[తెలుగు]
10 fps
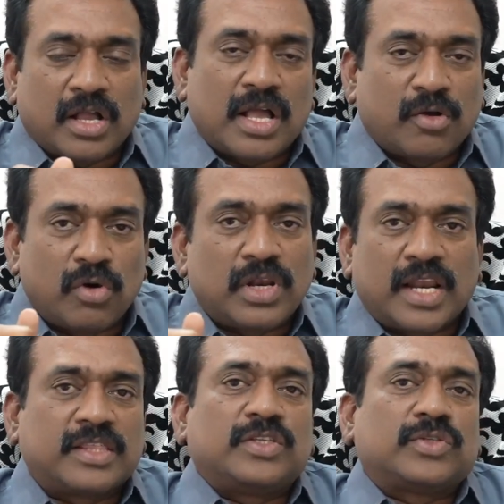ఆ గోల్ని
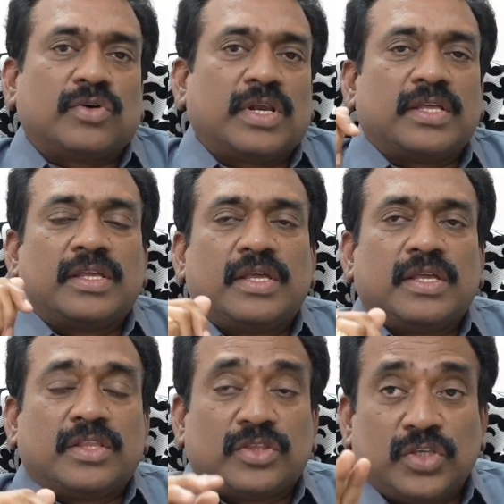అలా తీసుకోవాలి
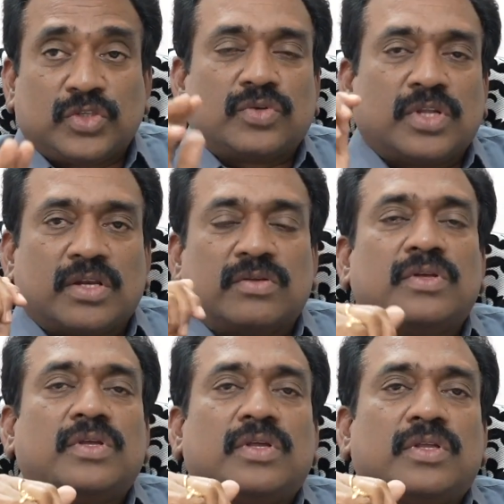తీసుకున్నారు
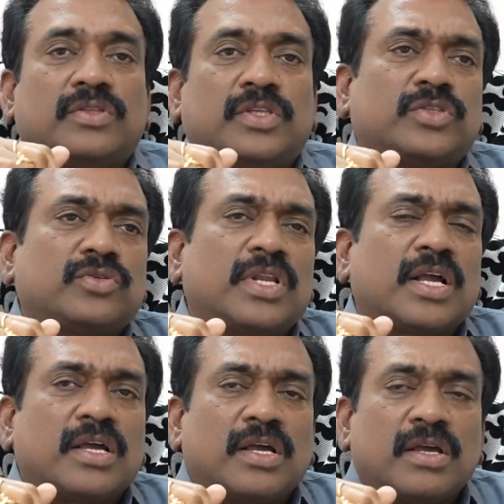
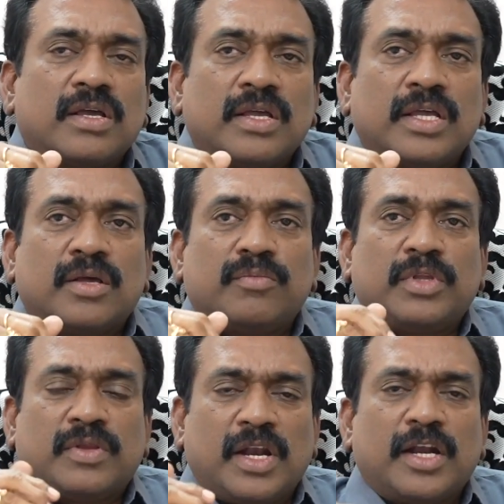తీసుకున్నాక
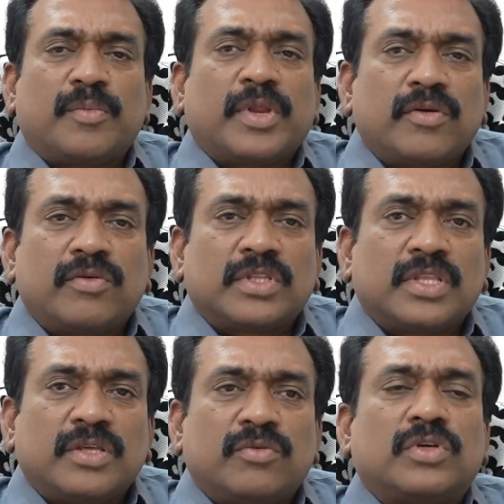మీరు వెళ్ళేటప్పుడు
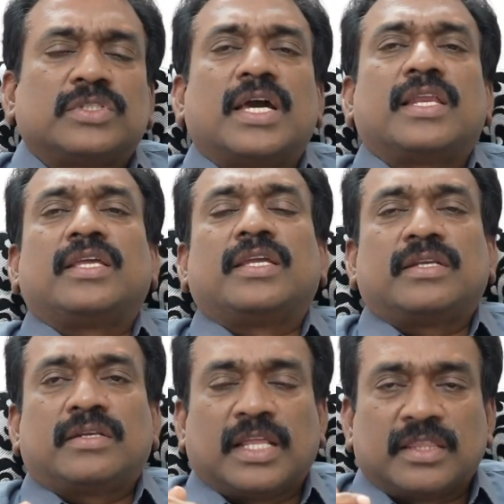ఏమవుతుంది ఒకసారి
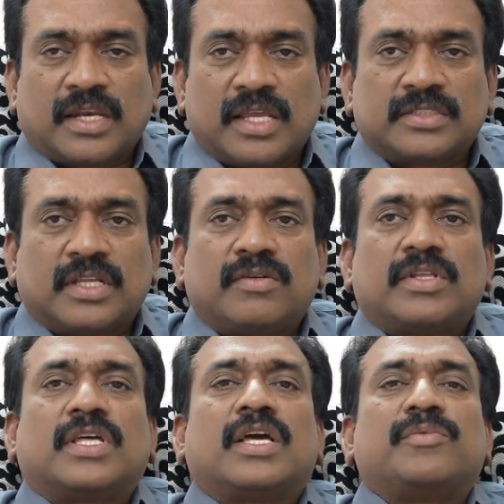టెన్త్ క్లాస్
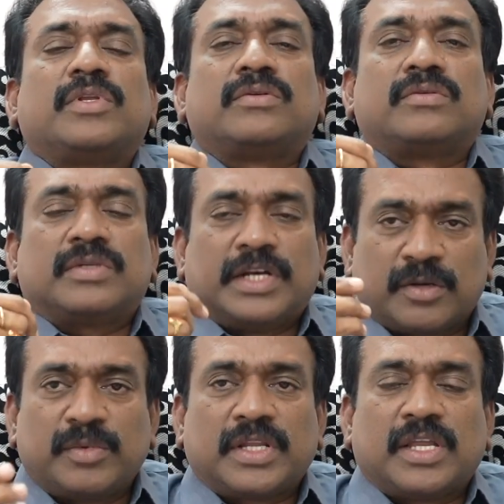తర్వాత మీరు
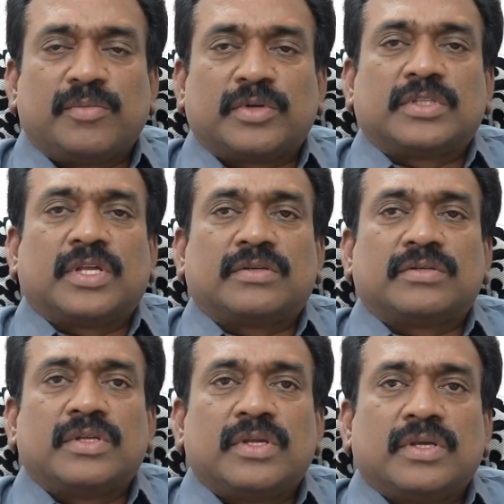ఇంటర్మీడియట్కి వెళ్ళిపోతున్నారు
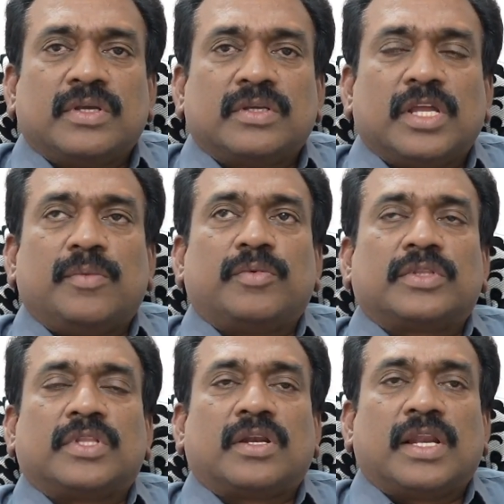
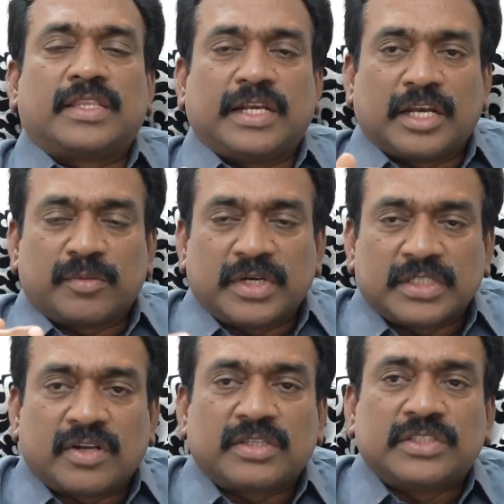వెళ్ళిపోతున్నారు లేకపోతే
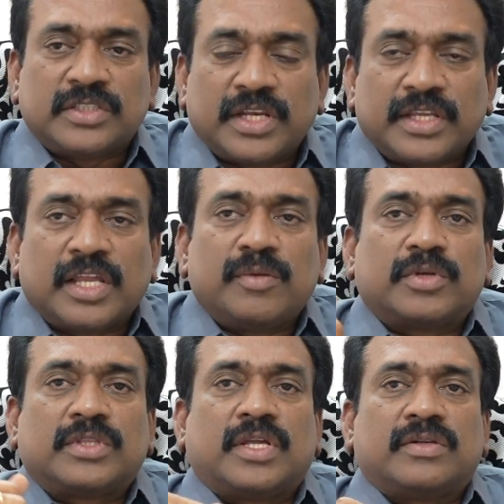ఇంటర్మీడియట్ తర్వాత ఇంజనీరింగ్కి
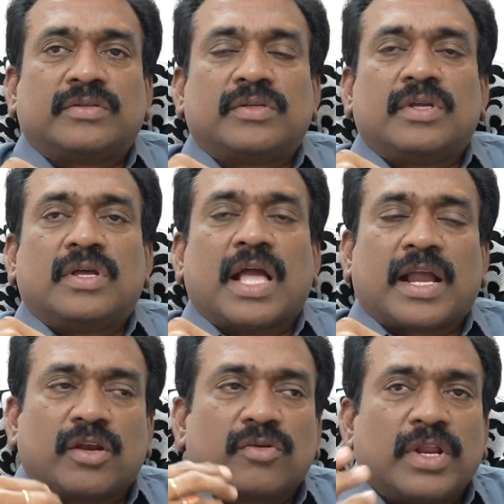వెళ్ళిపోతున్నారు
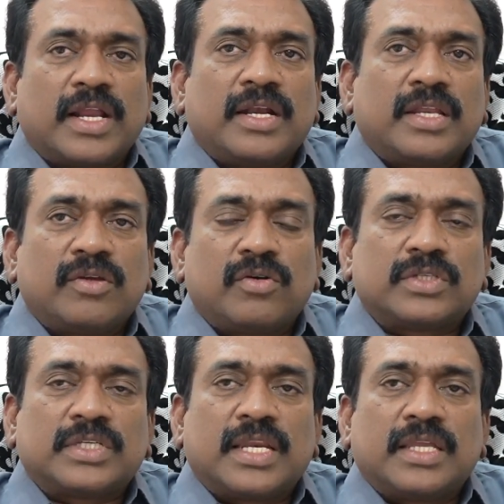అక్కడ కూడా ఏంటి
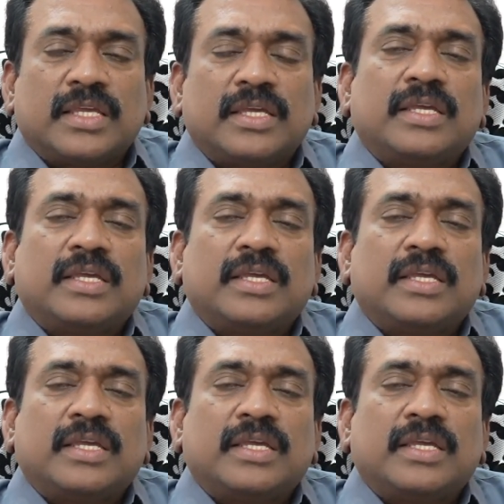ఒకసారి